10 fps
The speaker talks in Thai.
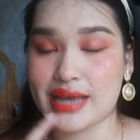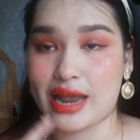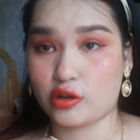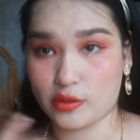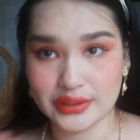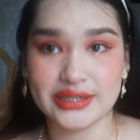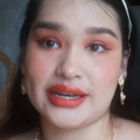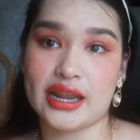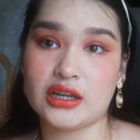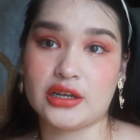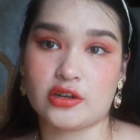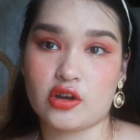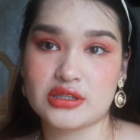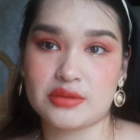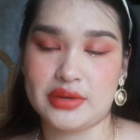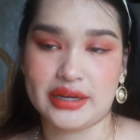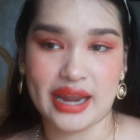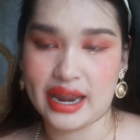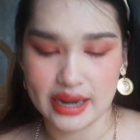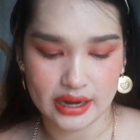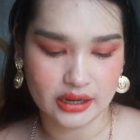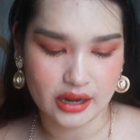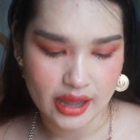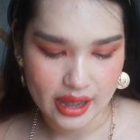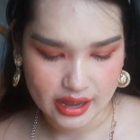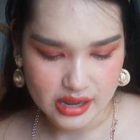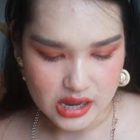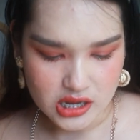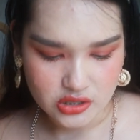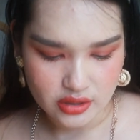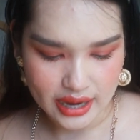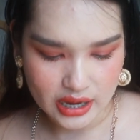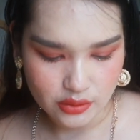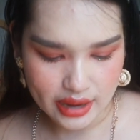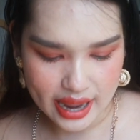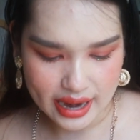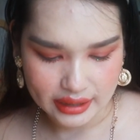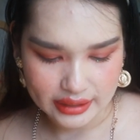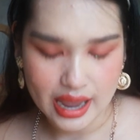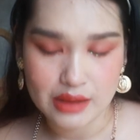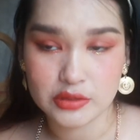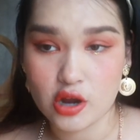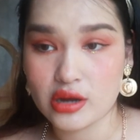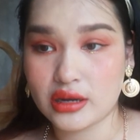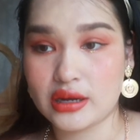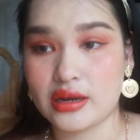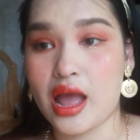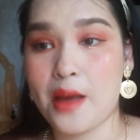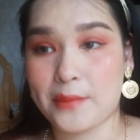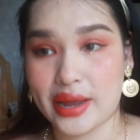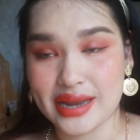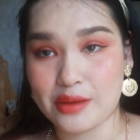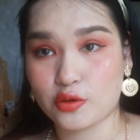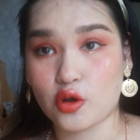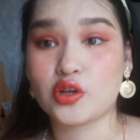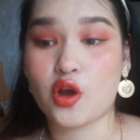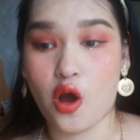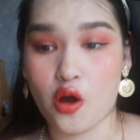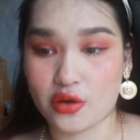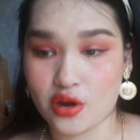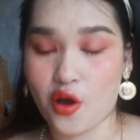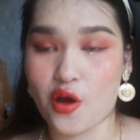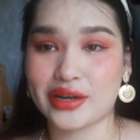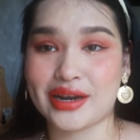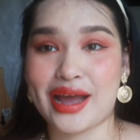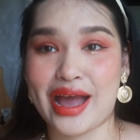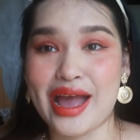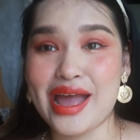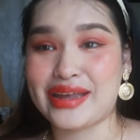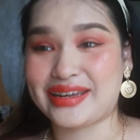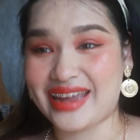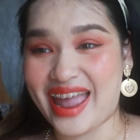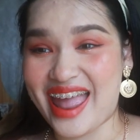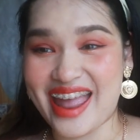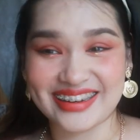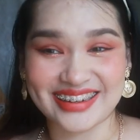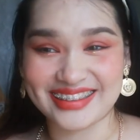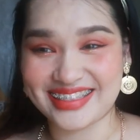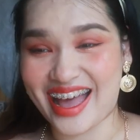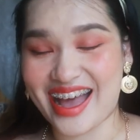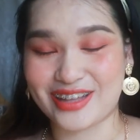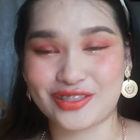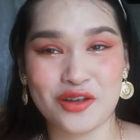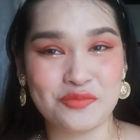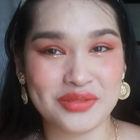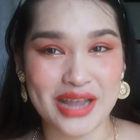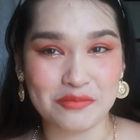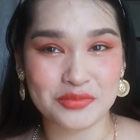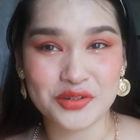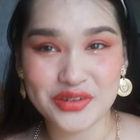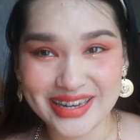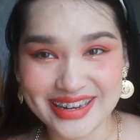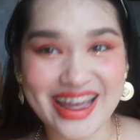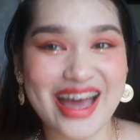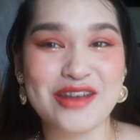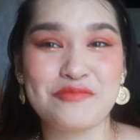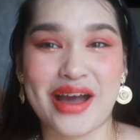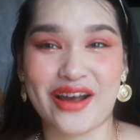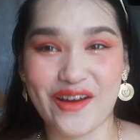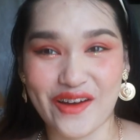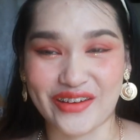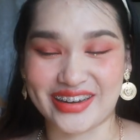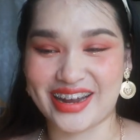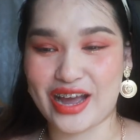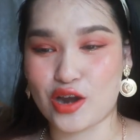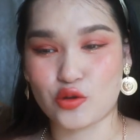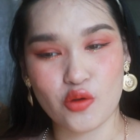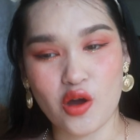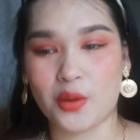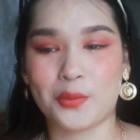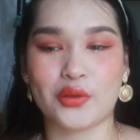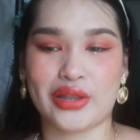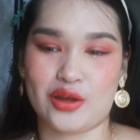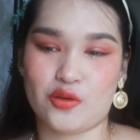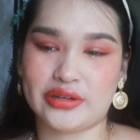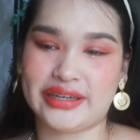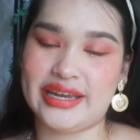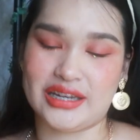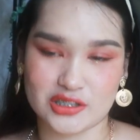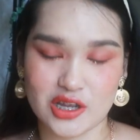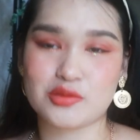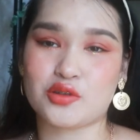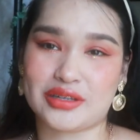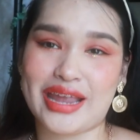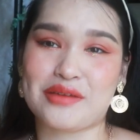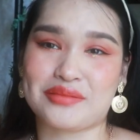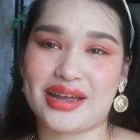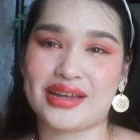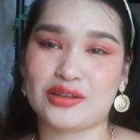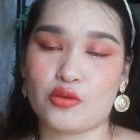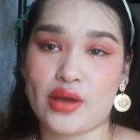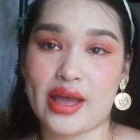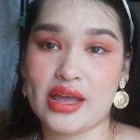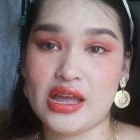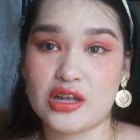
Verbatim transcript: มชาเราก็ไปฉีดได้เลยก็จะมีแค่นั้นนะคะส่วนการดูแลหลังทำก็คือพยายามงดของร้อนนะคะแกงต่างๆต้มยำนู่นนี่นั่นพักก่อนนะคะรู้ของโปรดหลายๆคนขิงก็ชอบซดแกงเหมือนกันแต่ว่า